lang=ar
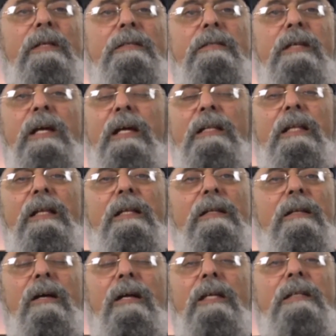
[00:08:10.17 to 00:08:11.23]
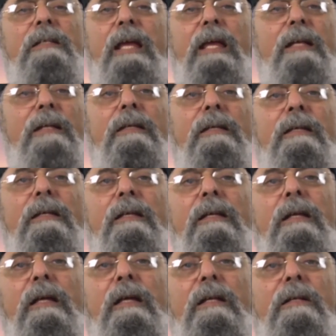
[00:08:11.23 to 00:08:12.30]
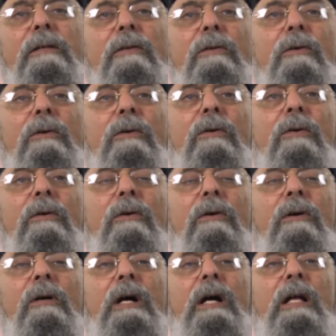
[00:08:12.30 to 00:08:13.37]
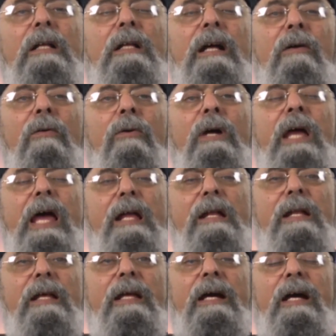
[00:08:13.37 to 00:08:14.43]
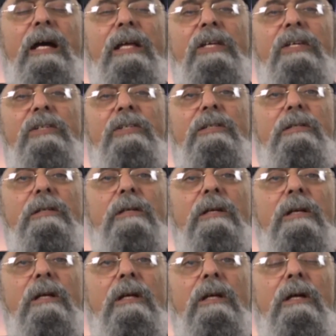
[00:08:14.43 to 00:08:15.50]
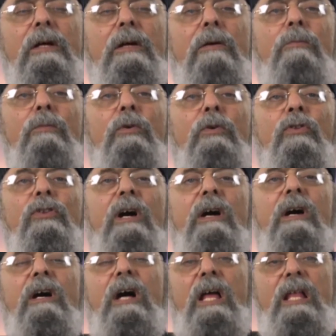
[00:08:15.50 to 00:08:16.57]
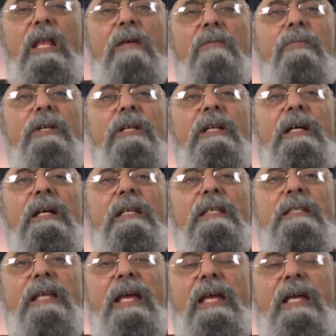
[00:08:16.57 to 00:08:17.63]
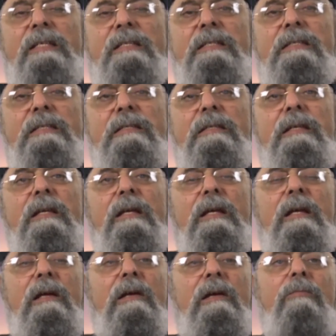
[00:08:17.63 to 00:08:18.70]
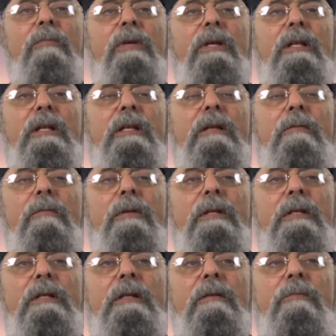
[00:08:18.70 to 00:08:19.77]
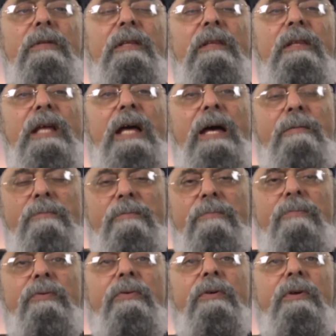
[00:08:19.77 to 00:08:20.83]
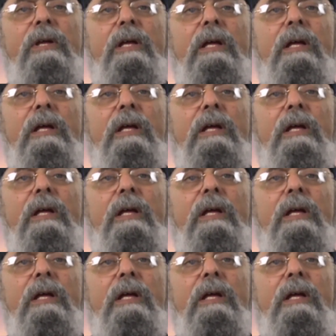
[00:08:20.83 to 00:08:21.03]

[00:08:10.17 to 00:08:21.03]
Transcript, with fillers: بس احنا لينا راي تاني انه انه كان يعيش مثقلا بالاحساس بال بال بالذنب